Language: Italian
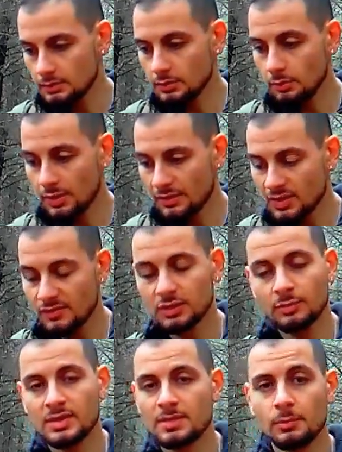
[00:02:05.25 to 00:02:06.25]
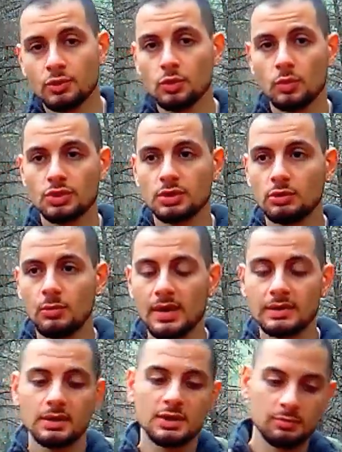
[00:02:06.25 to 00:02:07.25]
dopo che avete fatto per esempio 500
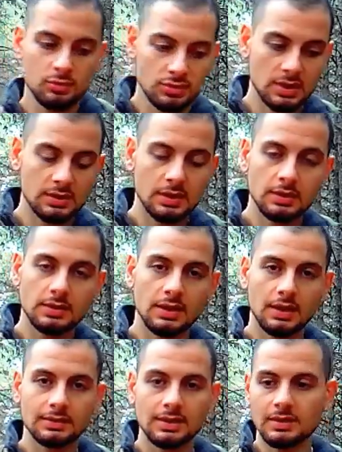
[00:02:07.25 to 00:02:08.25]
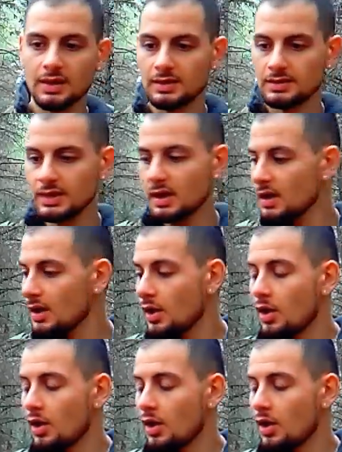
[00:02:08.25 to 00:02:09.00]
metri li spostate nell'altra tasca,